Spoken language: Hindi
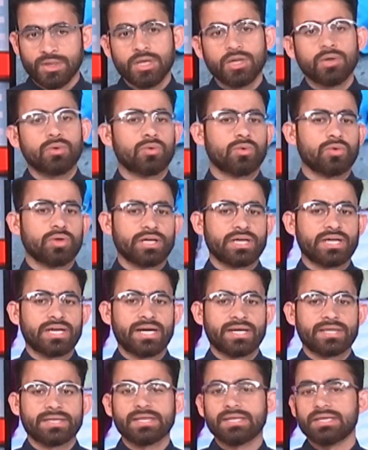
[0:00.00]
उन्होंने
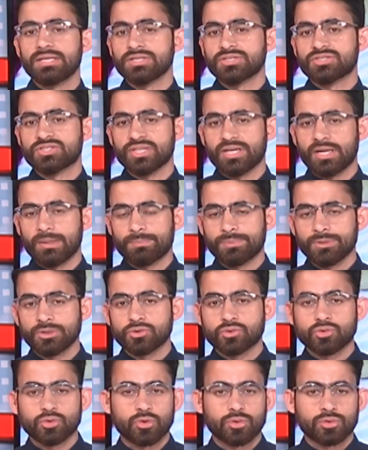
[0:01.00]
कहा कि लीज थेरेपी
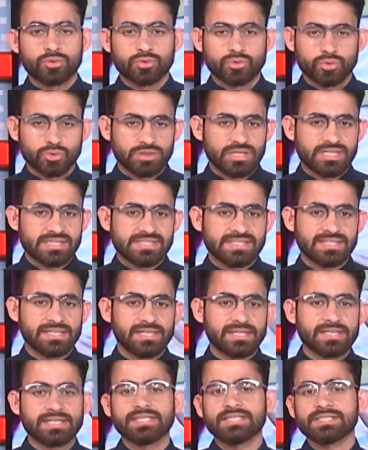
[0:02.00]
चौदह से
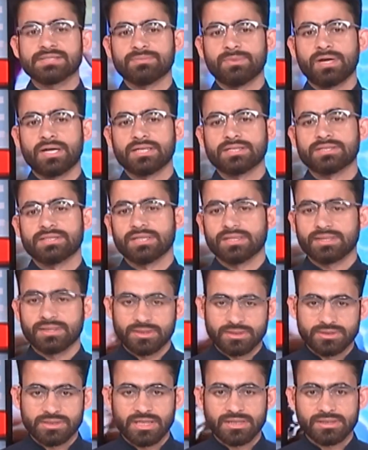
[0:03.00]
इक्कीस मार्च तक
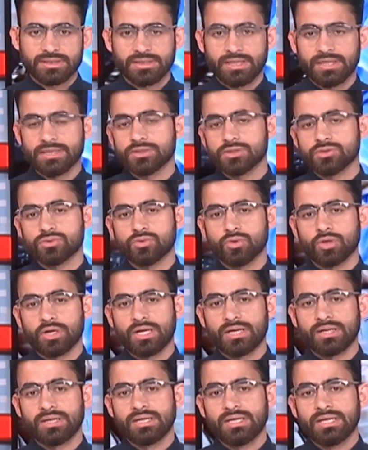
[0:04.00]
की जाती है जिस
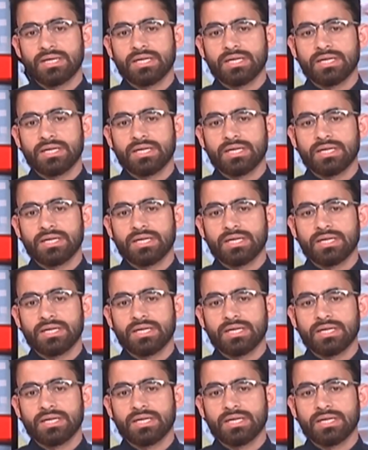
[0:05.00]
दौरान